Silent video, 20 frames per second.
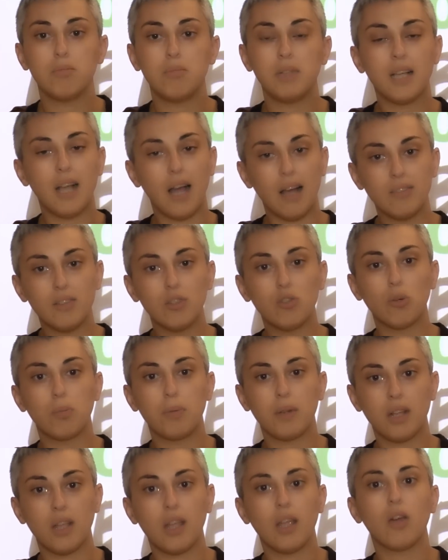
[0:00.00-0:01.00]
Mi candido
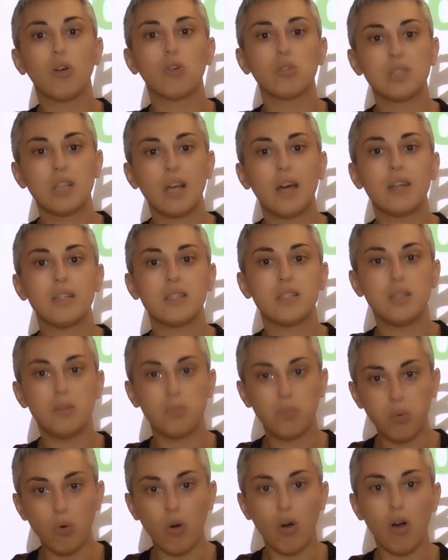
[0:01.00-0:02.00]
perché osare si
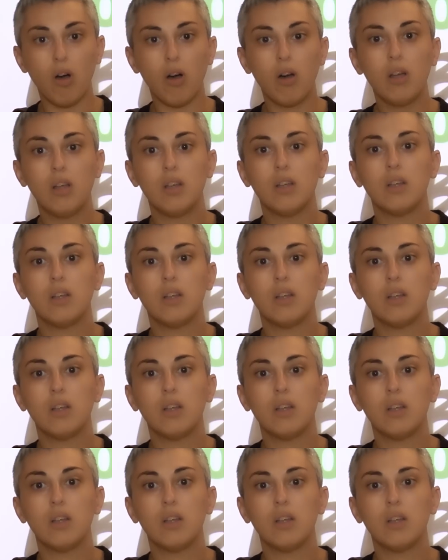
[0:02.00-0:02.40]
può